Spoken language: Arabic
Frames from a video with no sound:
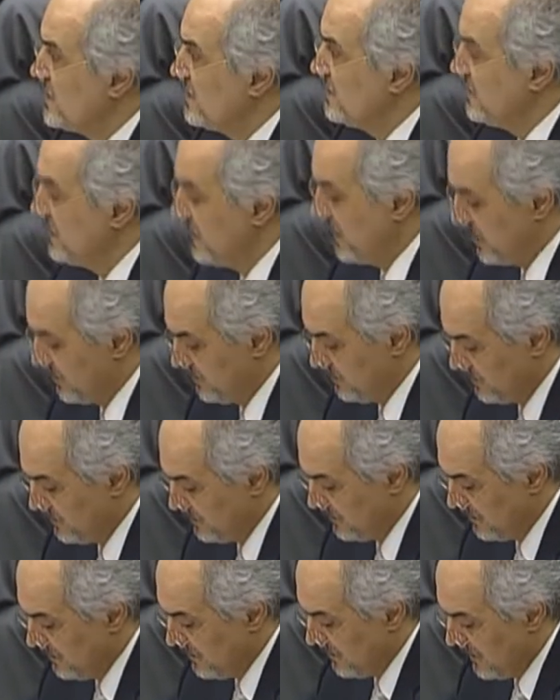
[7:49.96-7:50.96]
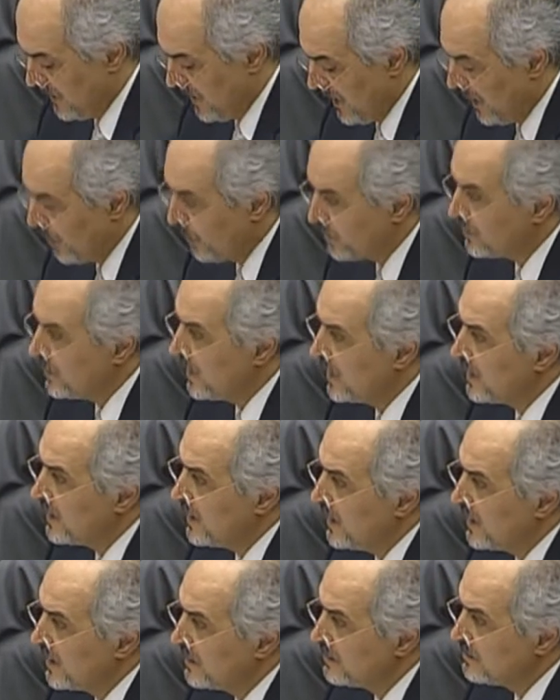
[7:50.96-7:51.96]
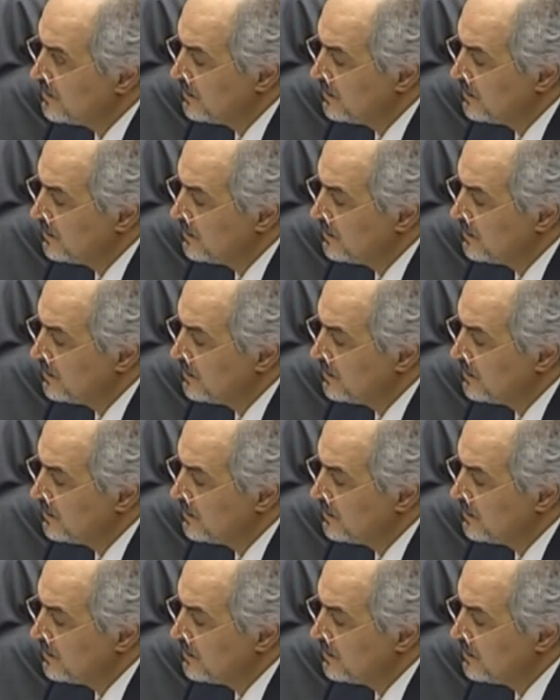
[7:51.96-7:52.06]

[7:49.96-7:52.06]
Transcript: الجديدة أو الطارئة